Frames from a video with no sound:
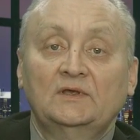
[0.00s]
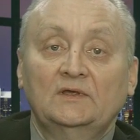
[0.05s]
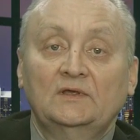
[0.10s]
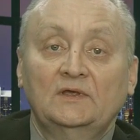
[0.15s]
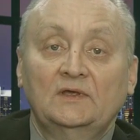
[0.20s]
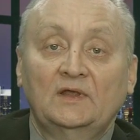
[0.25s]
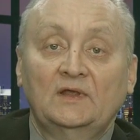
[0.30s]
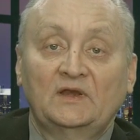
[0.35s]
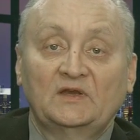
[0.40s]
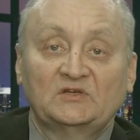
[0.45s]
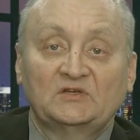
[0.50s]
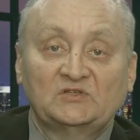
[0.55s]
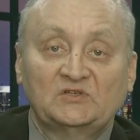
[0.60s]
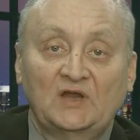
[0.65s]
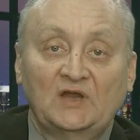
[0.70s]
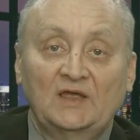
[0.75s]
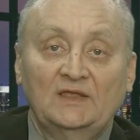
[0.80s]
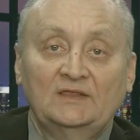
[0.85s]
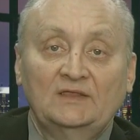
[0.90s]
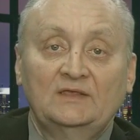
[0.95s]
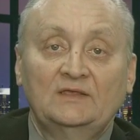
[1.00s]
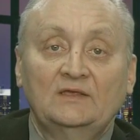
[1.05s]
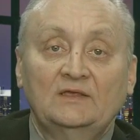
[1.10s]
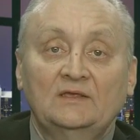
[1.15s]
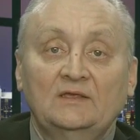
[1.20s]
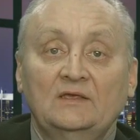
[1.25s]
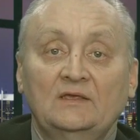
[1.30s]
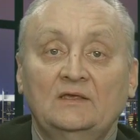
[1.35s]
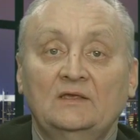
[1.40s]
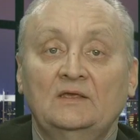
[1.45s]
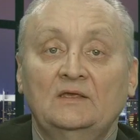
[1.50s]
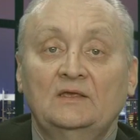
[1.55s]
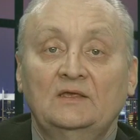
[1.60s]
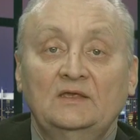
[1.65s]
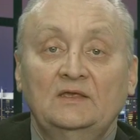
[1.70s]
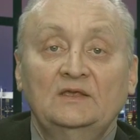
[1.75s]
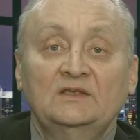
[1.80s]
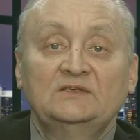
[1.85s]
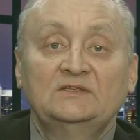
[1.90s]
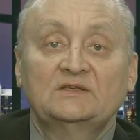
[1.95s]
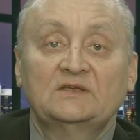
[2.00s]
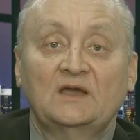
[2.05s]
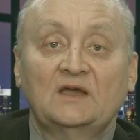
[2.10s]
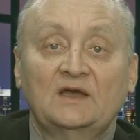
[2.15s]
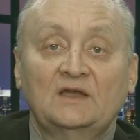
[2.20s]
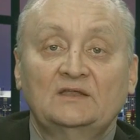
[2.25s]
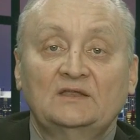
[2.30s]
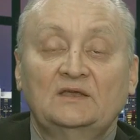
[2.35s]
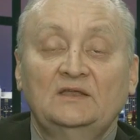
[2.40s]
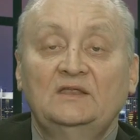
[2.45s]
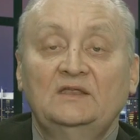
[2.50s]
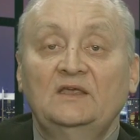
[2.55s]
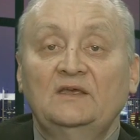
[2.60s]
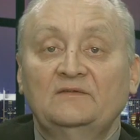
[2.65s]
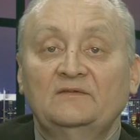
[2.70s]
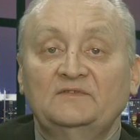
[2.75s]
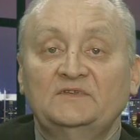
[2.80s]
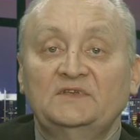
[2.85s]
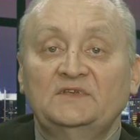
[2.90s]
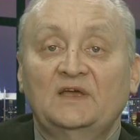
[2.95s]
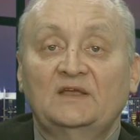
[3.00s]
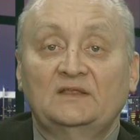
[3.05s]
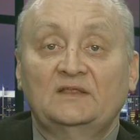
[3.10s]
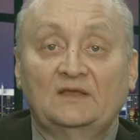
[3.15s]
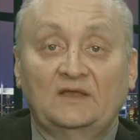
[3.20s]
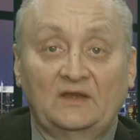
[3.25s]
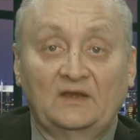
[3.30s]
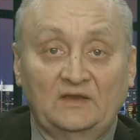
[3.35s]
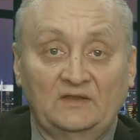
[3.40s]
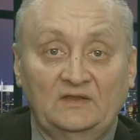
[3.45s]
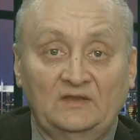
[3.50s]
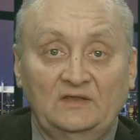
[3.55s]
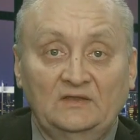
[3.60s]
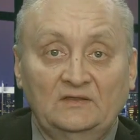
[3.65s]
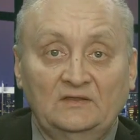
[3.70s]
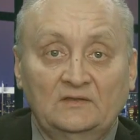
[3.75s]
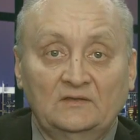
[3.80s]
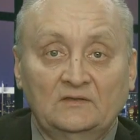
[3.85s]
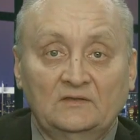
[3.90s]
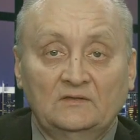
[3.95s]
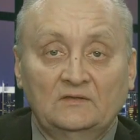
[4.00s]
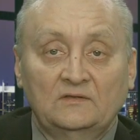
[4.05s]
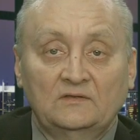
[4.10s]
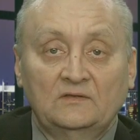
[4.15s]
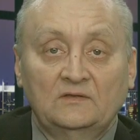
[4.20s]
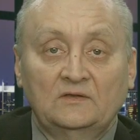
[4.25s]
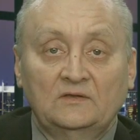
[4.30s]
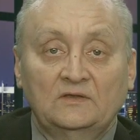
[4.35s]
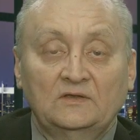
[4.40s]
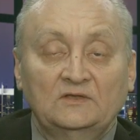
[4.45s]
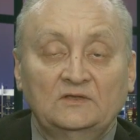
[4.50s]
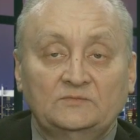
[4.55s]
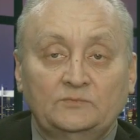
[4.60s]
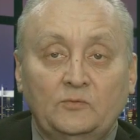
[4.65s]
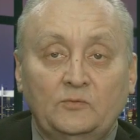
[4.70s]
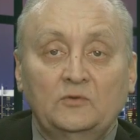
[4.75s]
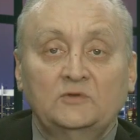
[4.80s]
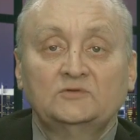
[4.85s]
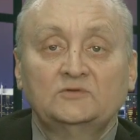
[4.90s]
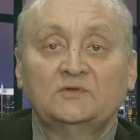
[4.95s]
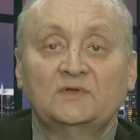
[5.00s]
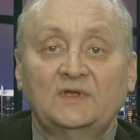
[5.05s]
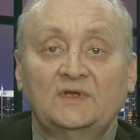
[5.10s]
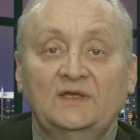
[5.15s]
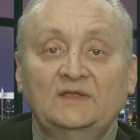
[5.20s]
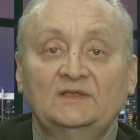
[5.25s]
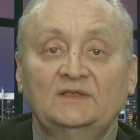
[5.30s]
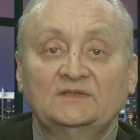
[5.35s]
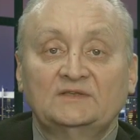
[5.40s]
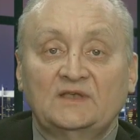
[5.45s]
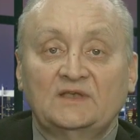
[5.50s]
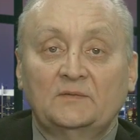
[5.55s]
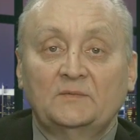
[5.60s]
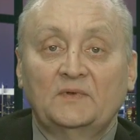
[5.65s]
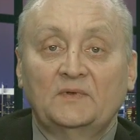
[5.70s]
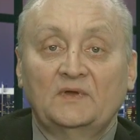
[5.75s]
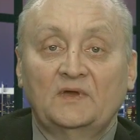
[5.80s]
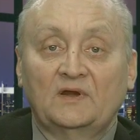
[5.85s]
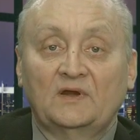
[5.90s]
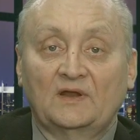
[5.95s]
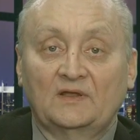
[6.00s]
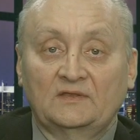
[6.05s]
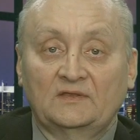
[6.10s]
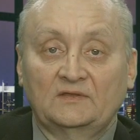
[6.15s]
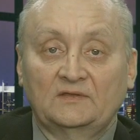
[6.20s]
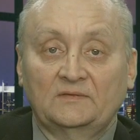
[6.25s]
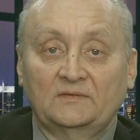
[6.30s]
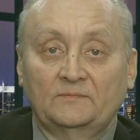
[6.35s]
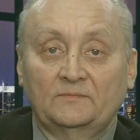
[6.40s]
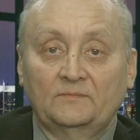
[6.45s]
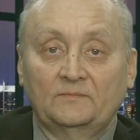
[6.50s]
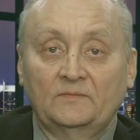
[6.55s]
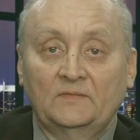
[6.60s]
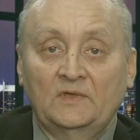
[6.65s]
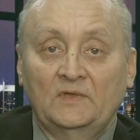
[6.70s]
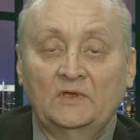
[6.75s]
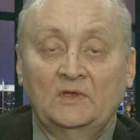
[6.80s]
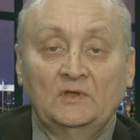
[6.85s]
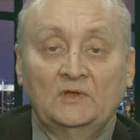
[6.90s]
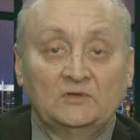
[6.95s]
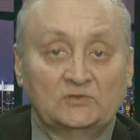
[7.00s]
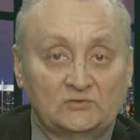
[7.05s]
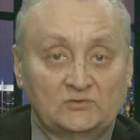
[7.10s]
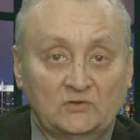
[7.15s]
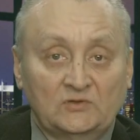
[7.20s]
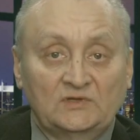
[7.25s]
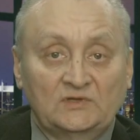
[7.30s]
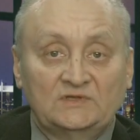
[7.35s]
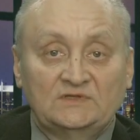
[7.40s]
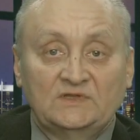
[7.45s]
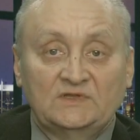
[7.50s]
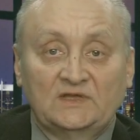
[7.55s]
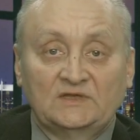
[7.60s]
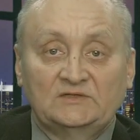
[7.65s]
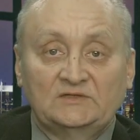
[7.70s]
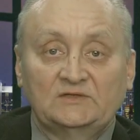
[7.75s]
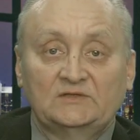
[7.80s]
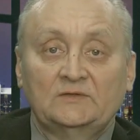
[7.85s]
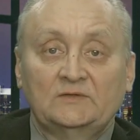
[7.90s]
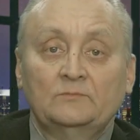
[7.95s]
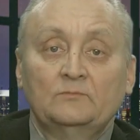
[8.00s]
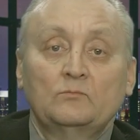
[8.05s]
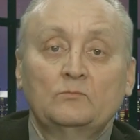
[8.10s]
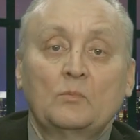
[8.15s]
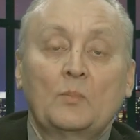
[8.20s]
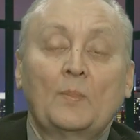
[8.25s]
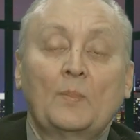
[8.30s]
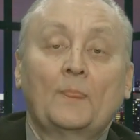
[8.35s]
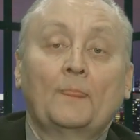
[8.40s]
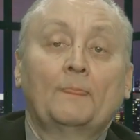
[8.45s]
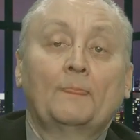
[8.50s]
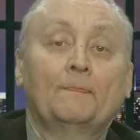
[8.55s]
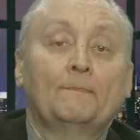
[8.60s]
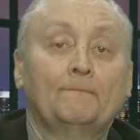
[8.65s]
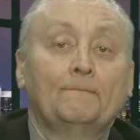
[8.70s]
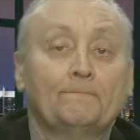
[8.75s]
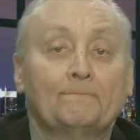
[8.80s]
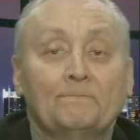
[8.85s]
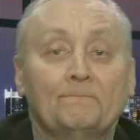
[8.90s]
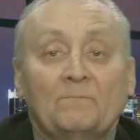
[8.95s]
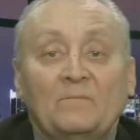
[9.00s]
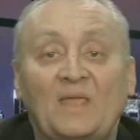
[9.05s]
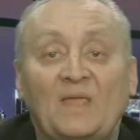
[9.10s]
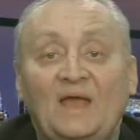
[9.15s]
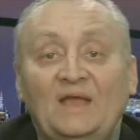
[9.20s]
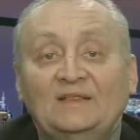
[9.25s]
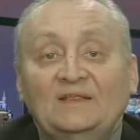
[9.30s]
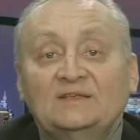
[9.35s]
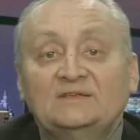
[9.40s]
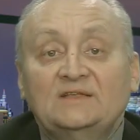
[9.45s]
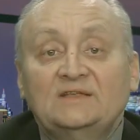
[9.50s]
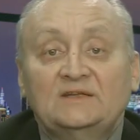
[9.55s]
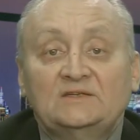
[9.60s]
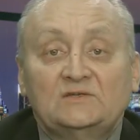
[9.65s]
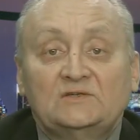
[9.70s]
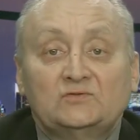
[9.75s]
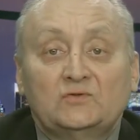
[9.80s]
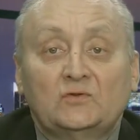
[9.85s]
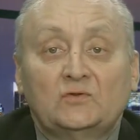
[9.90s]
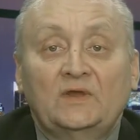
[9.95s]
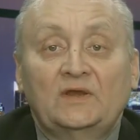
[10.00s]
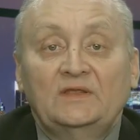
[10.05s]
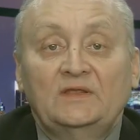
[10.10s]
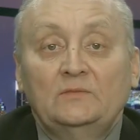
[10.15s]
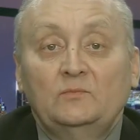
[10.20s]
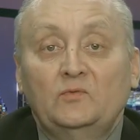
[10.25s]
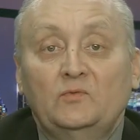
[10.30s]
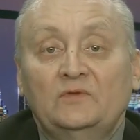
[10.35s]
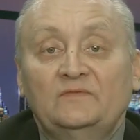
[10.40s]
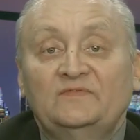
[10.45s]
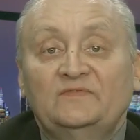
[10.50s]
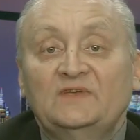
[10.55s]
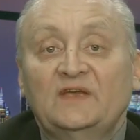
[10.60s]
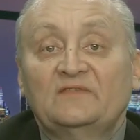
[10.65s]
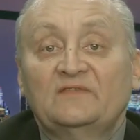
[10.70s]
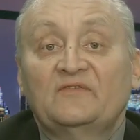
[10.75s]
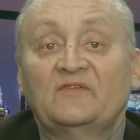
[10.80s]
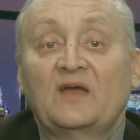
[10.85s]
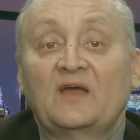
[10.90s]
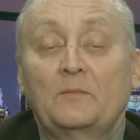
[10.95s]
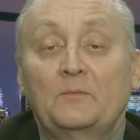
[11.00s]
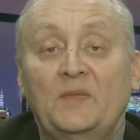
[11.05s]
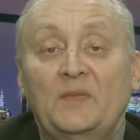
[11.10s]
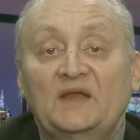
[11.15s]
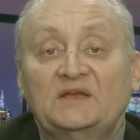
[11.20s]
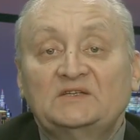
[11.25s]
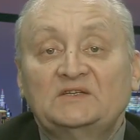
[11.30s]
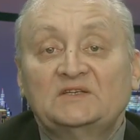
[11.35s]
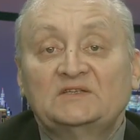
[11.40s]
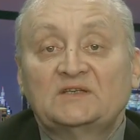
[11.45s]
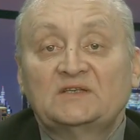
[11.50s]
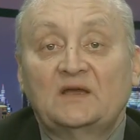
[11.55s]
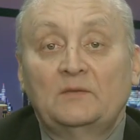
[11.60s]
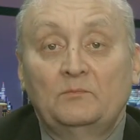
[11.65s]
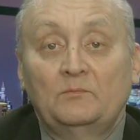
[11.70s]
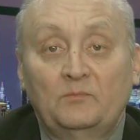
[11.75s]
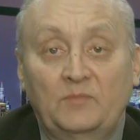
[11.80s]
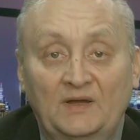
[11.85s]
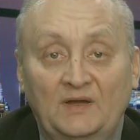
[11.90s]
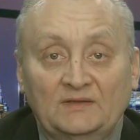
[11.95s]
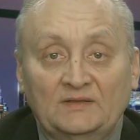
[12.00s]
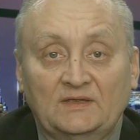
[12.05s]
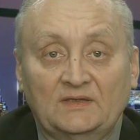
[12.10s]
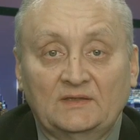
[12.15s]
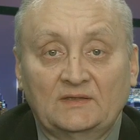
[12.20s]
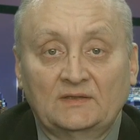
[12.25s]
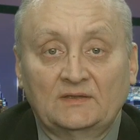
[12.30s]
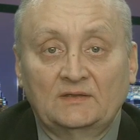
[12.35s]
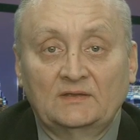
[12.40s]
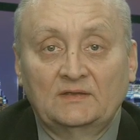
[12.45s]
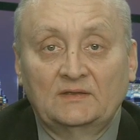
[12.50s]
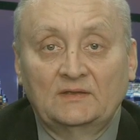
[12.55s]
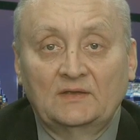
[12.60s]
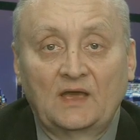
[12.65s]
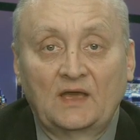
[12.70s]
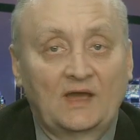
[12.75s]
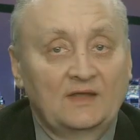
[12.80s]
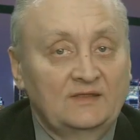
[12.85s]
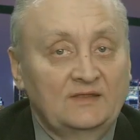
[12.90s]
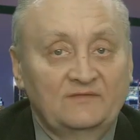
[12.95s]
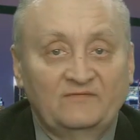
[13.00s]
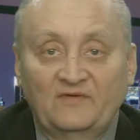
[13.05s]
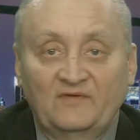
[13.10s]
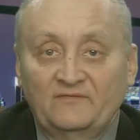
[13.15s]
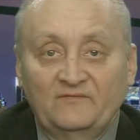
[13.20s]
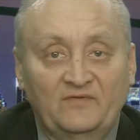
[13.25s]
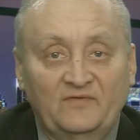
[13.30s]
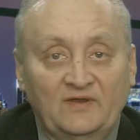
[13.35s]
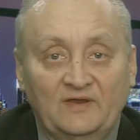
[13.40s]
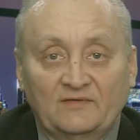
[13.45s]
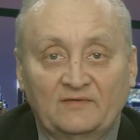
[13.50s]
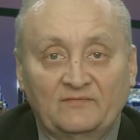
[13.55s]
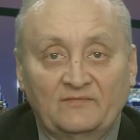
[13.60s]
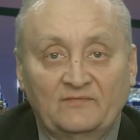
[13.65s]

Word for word: решать и искать, где взять кредит, используя эти самые гарантии. Что это значит? Это значит, что кредит будет взят в коммерческом банке, а не в МВФ.